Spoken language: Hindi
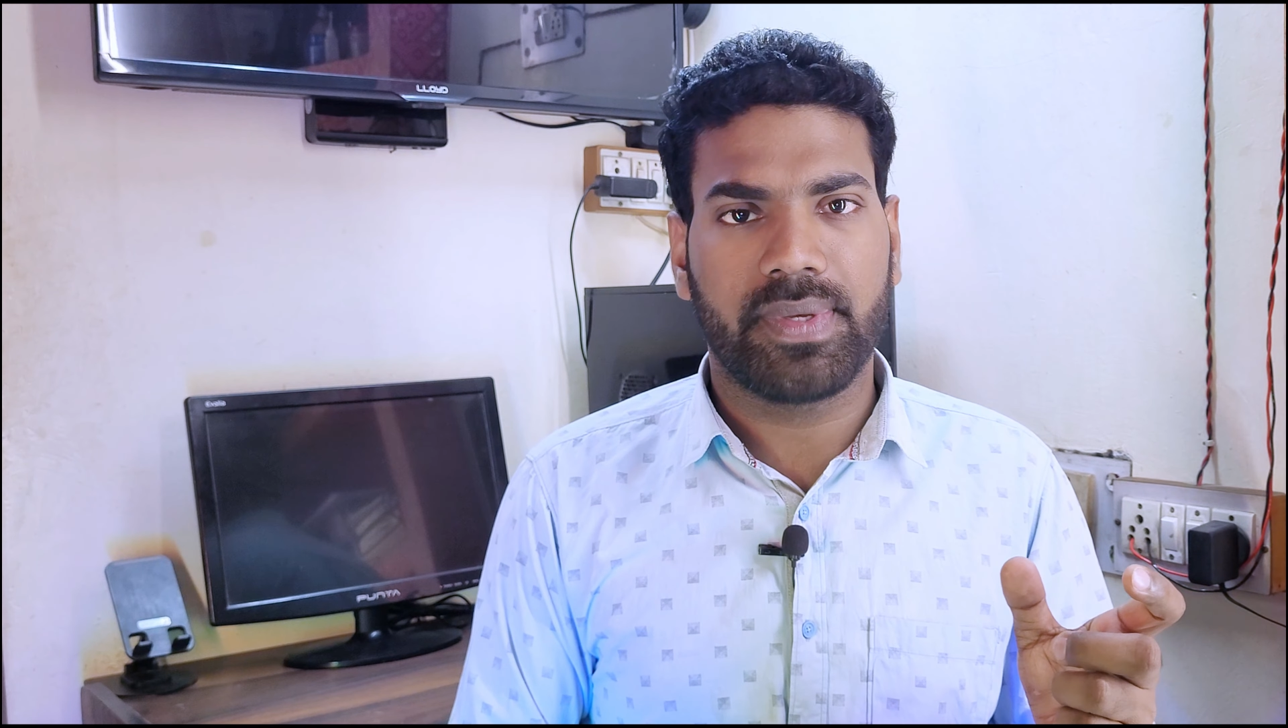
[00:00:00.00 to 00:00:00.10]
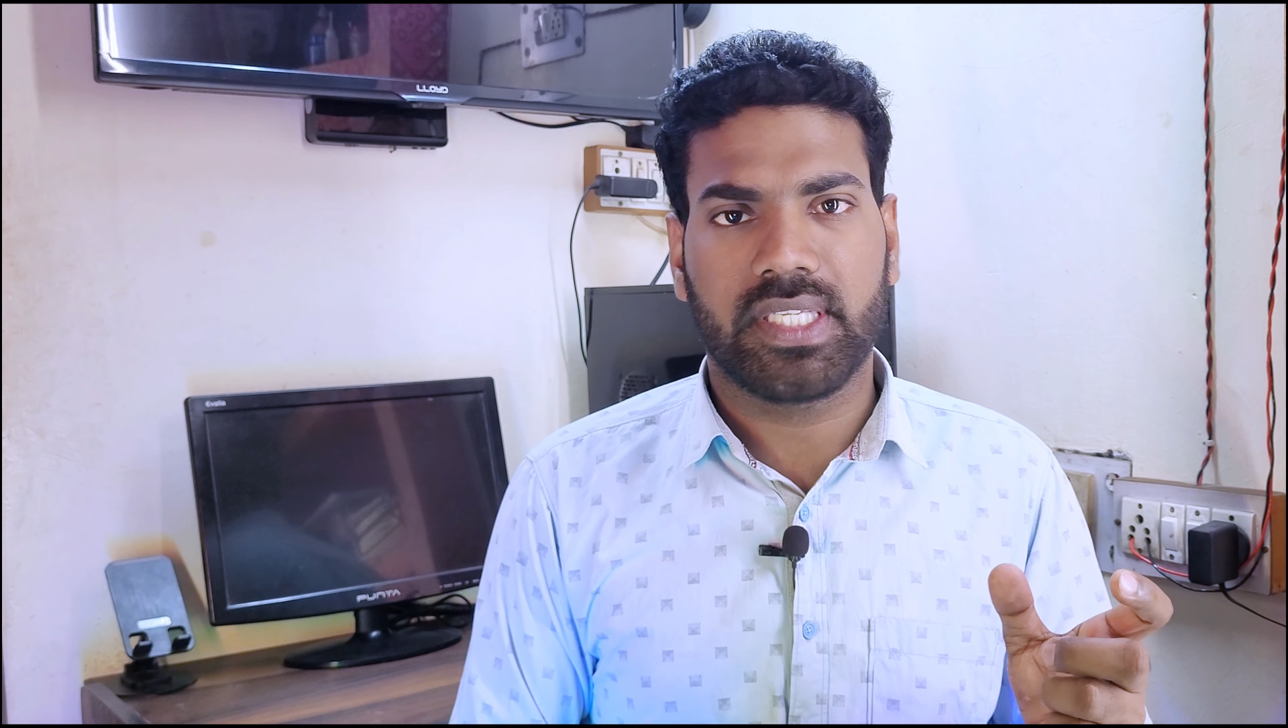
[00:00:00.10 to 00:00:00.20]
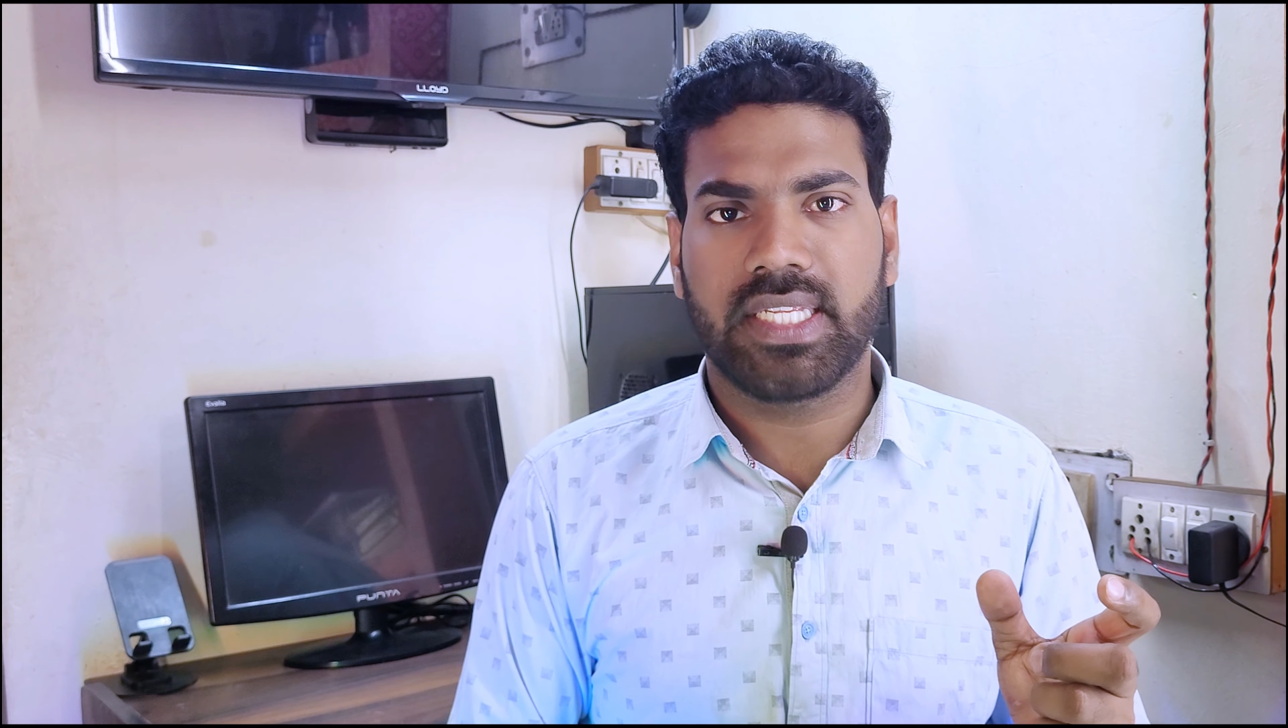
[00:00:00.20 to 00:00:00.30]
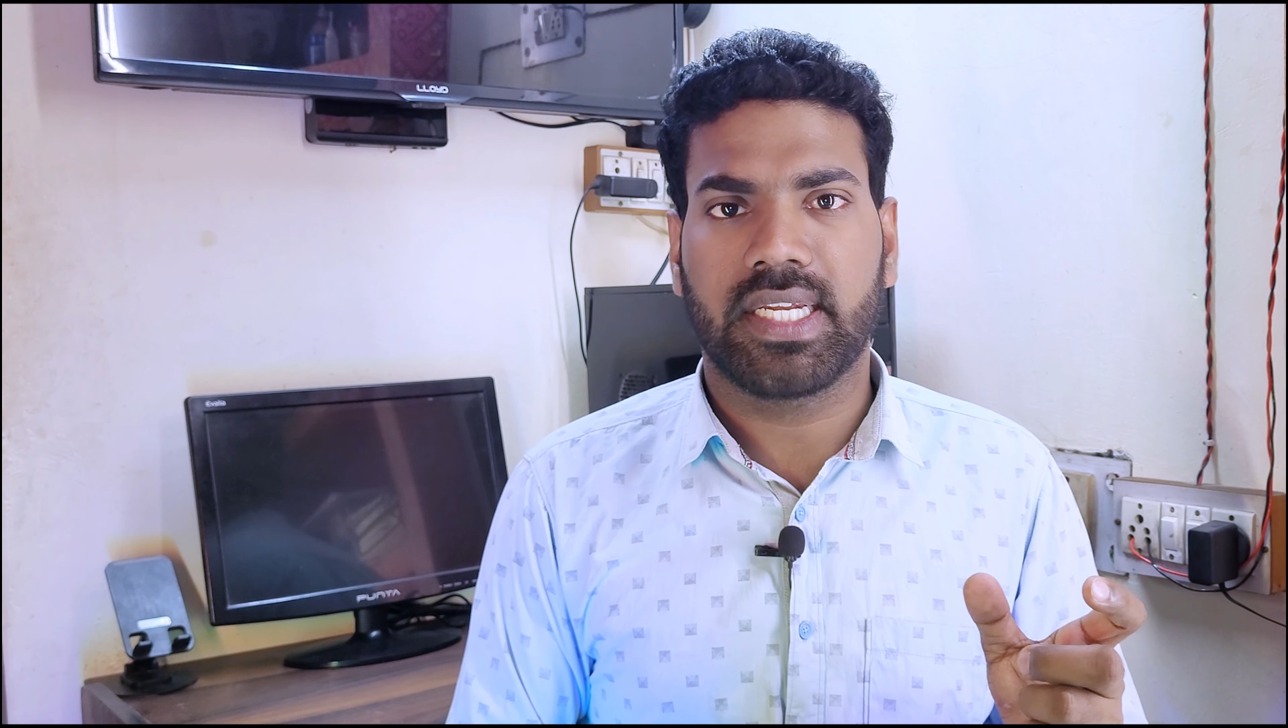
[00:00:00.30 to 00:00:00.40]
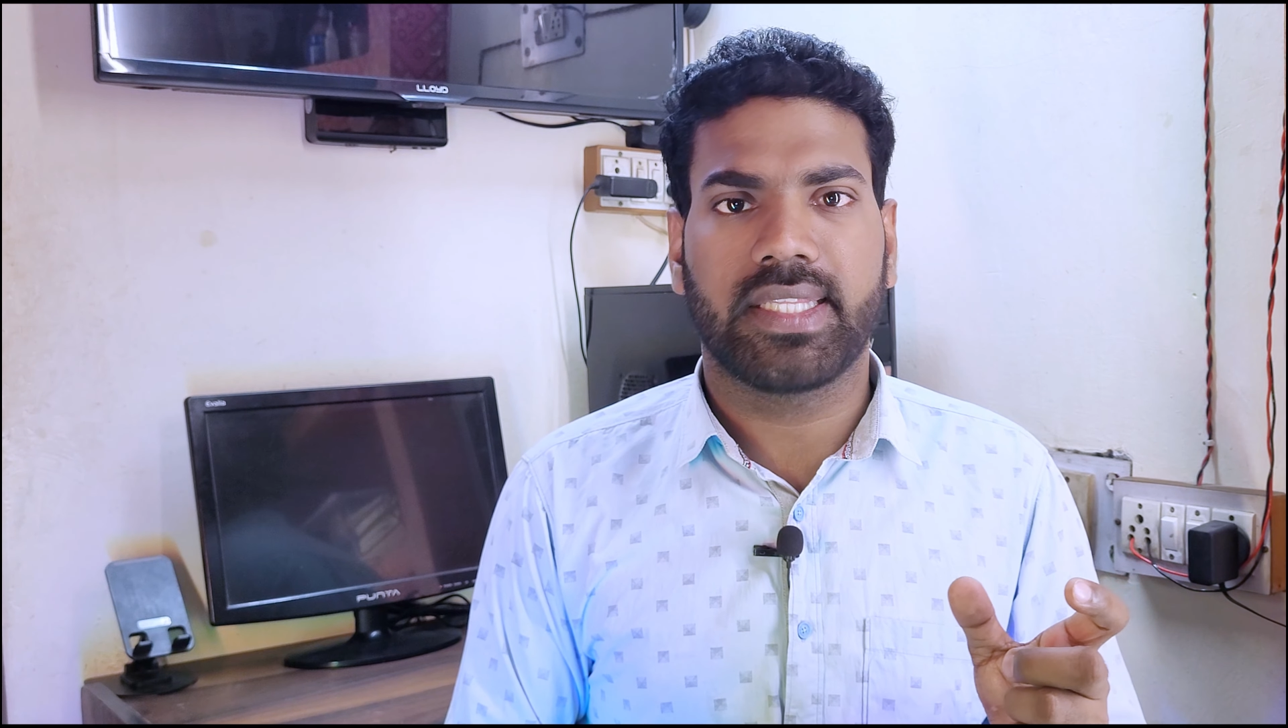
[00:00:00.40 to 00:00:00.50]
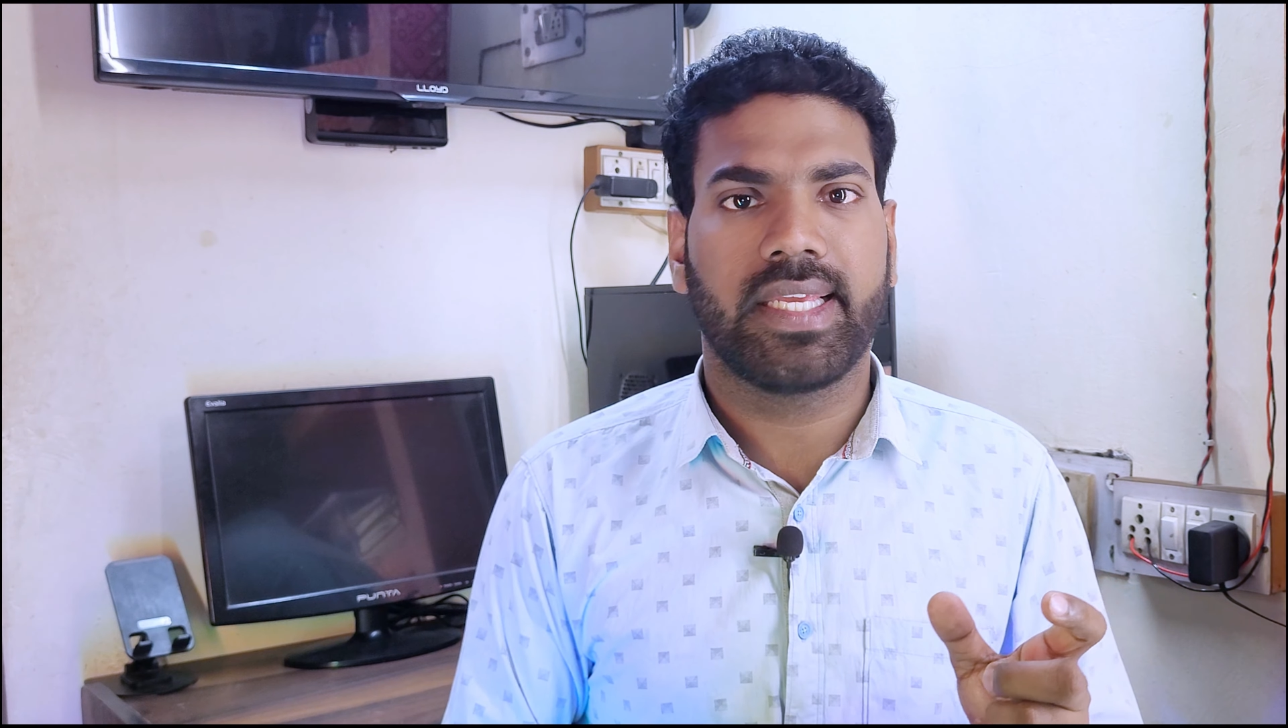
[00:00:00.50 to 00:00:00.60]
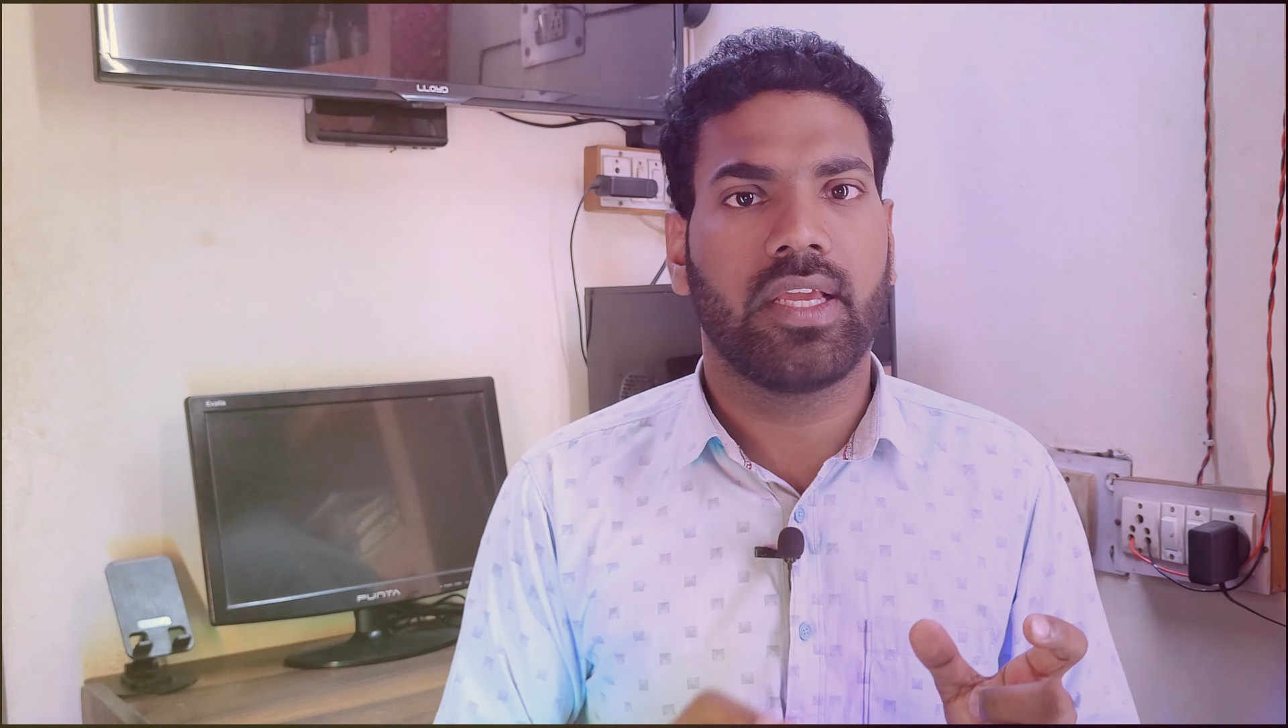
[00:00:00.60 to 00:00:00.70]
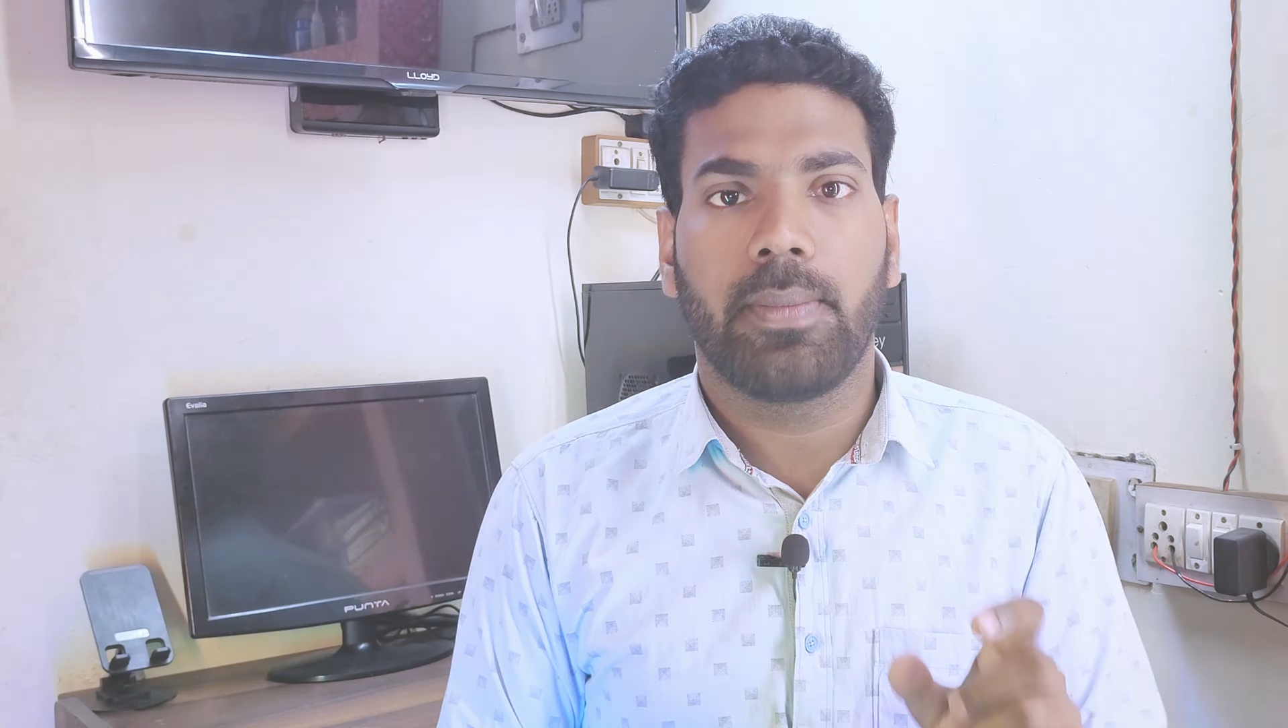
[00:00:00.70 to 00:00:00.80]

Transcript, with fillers: पर सर्च करते हैं